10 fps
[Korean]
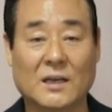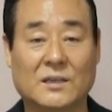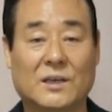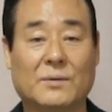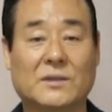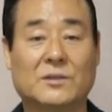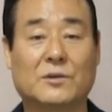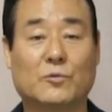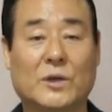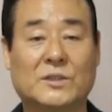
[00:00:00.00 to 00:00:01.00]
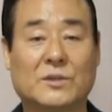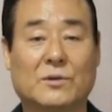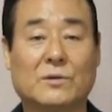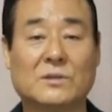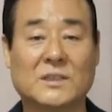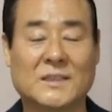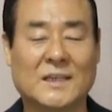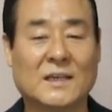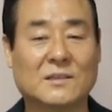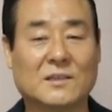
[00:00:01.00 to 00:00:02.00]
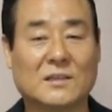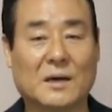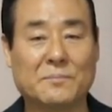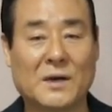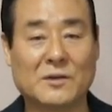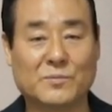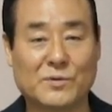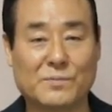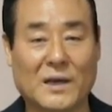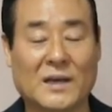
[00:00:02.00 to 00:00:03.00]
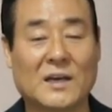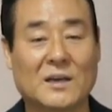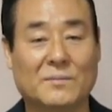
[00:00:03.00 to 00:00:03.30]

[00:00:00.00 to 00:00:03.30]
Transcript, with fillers: 이에 백성은 외치고 제사장들은 나팔을 불매